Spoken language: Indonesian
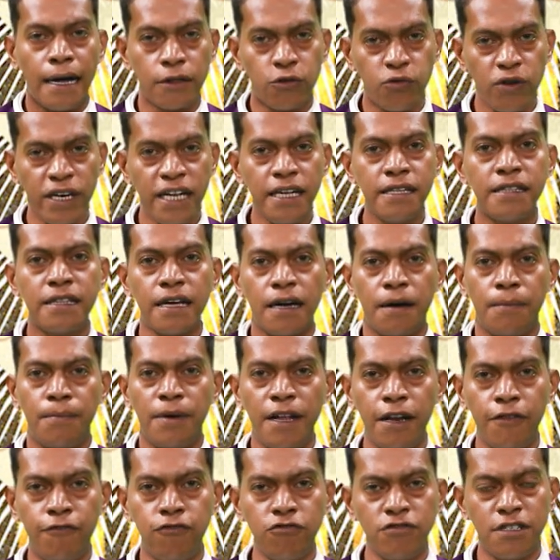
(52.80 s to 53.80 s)
ita
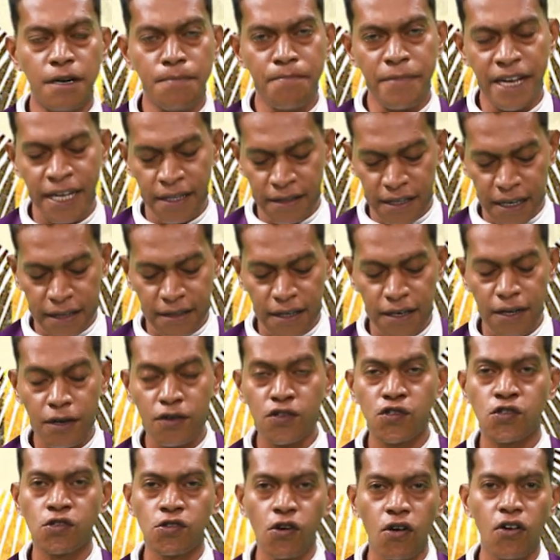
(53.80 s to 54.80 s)
bele fundamenta itenek
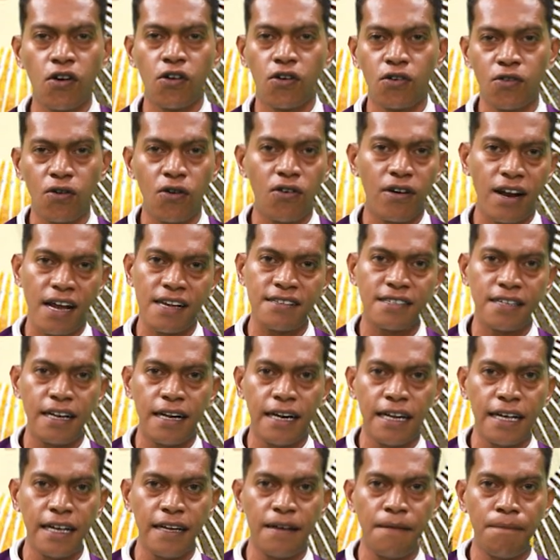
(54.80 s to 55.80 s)
solok no
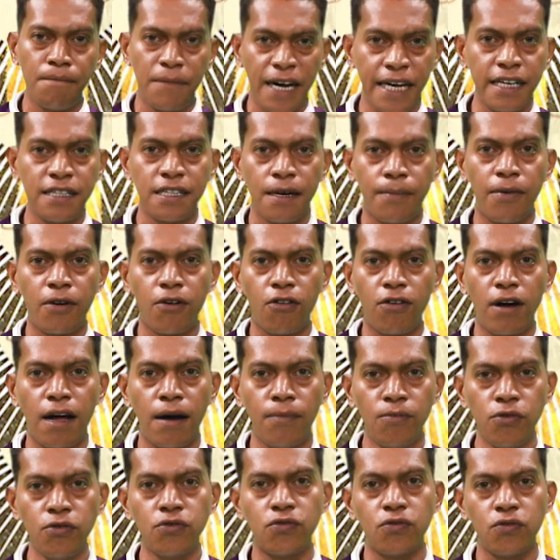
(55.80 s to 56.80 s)
grasane ita
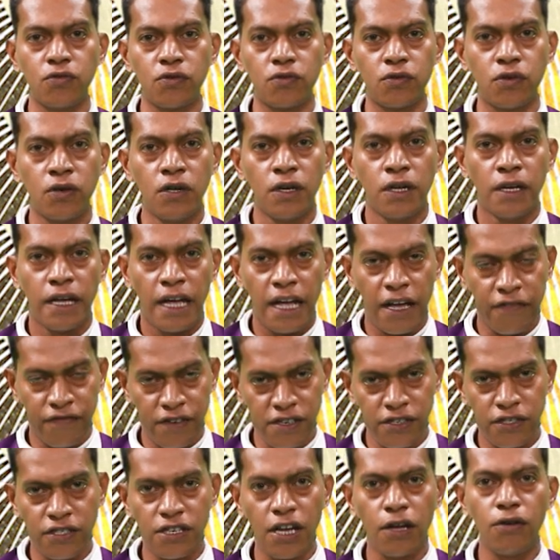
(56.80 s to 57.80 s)
baronah mutuk.
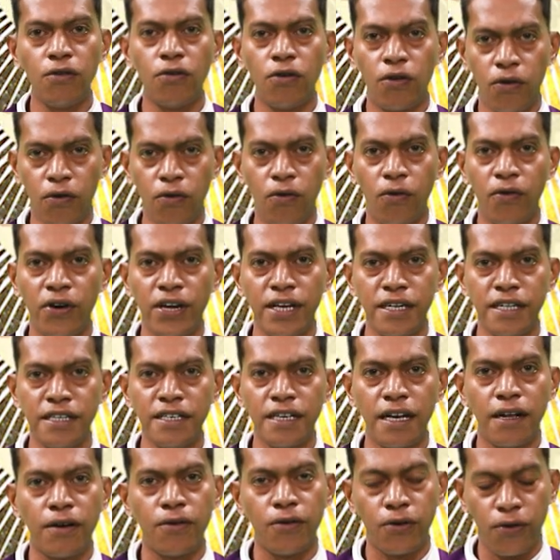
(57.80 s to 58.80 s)
evangelu lorong
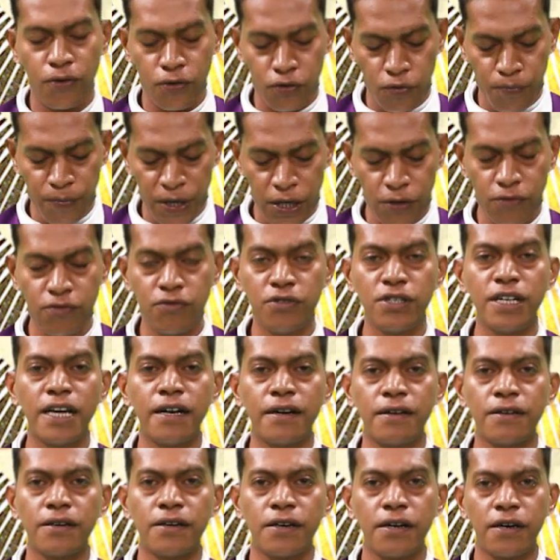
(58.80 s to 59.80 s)
ohininian, lorong domingo
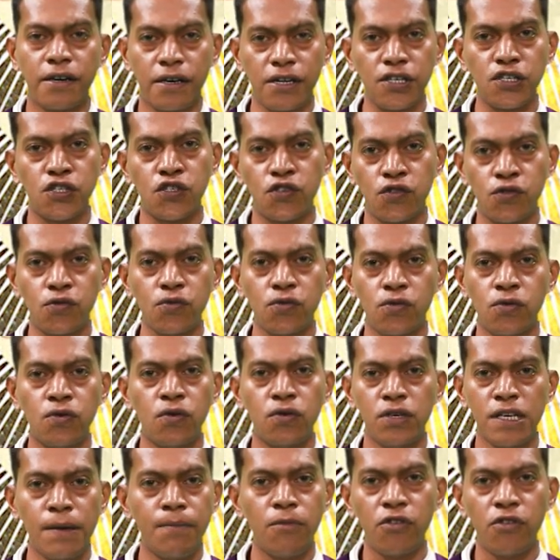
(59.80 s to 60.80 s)
nunian. Kristu, ni